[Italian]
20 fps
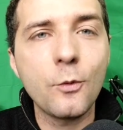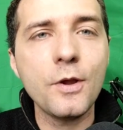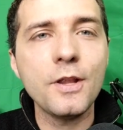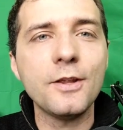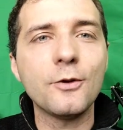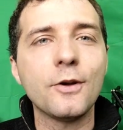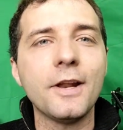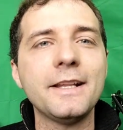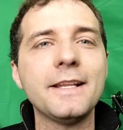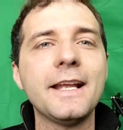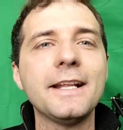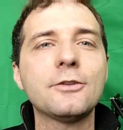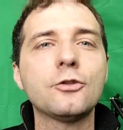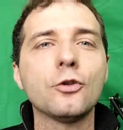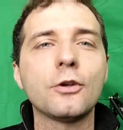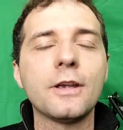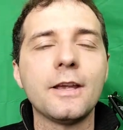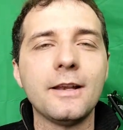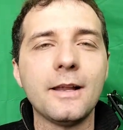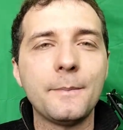Quindi non è
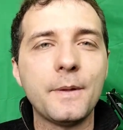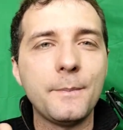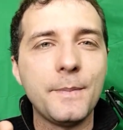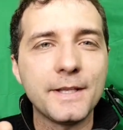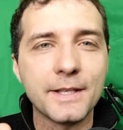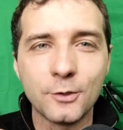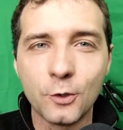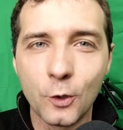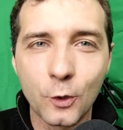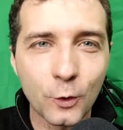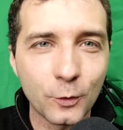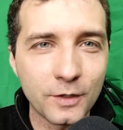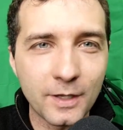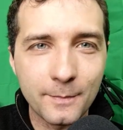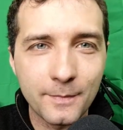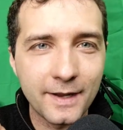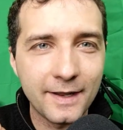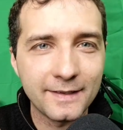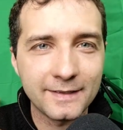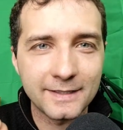detto che la pepita d'oro
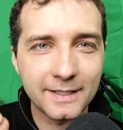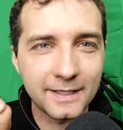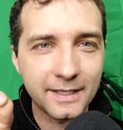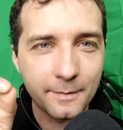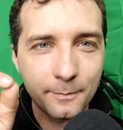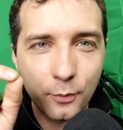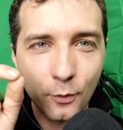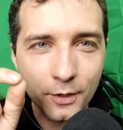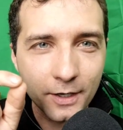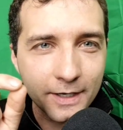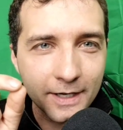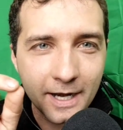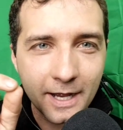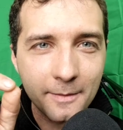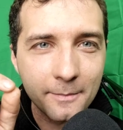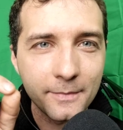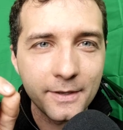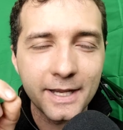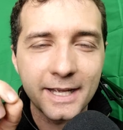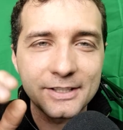debba essere da pochi
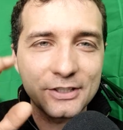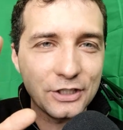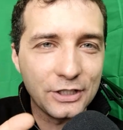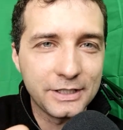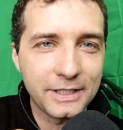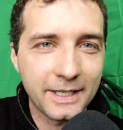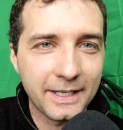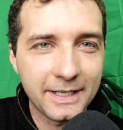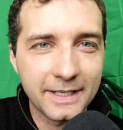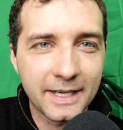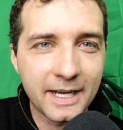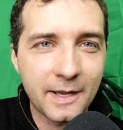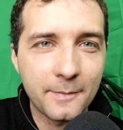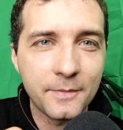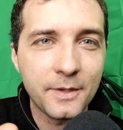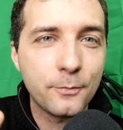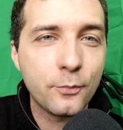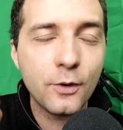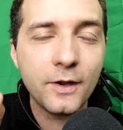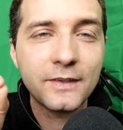grammi a centinaia di
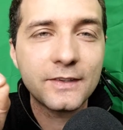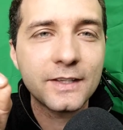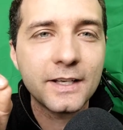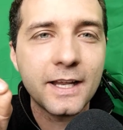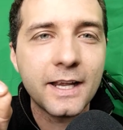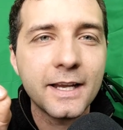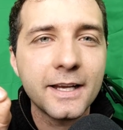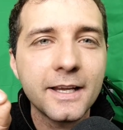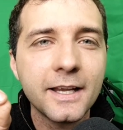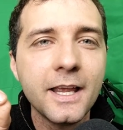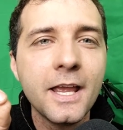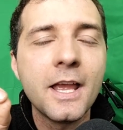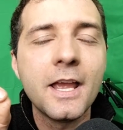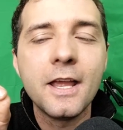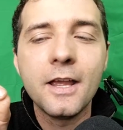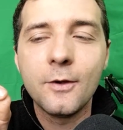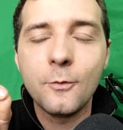grammi, può essere anche